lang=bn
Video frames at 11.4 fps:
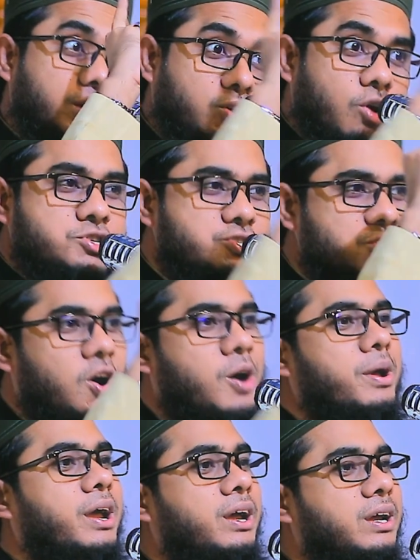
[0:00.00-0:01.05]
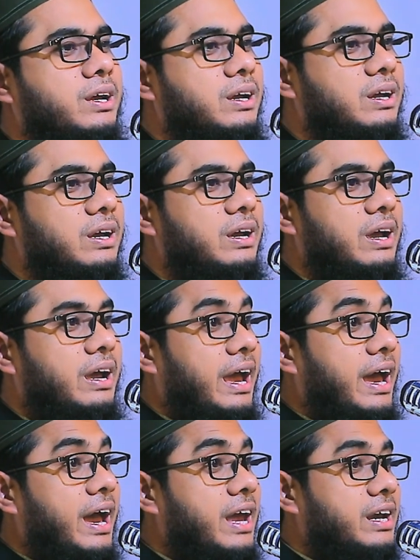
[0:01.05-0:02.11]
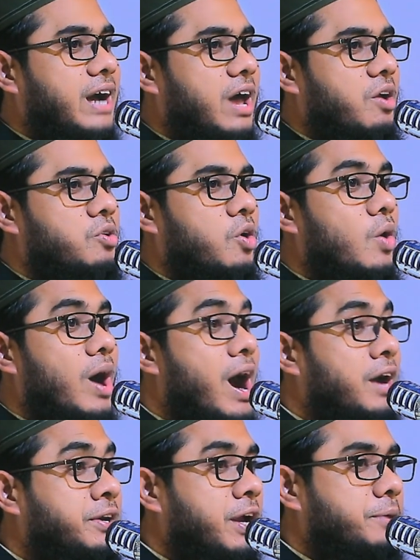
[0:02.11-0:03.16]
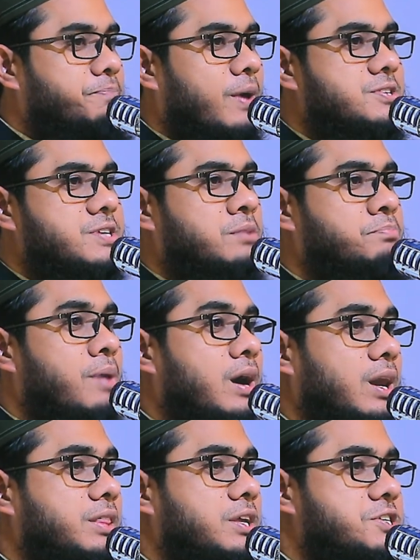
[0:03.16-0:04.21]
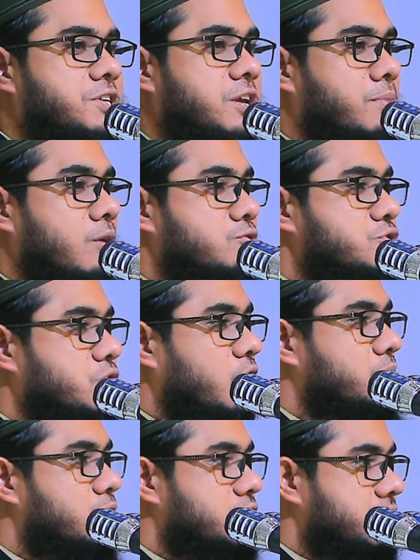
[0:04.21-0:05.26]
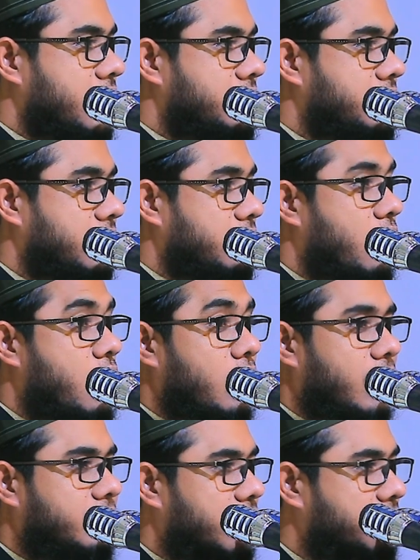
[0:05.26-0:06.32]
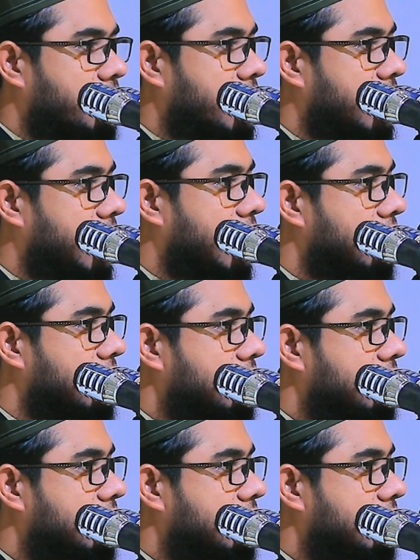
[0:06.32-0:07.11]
যাইতে কষ্ট হবে এর কারণ হলো হান্ড্রেড পারসেন্ট বাংলাদেশের মানুষ কর্মচারীদের হক আদায় করে না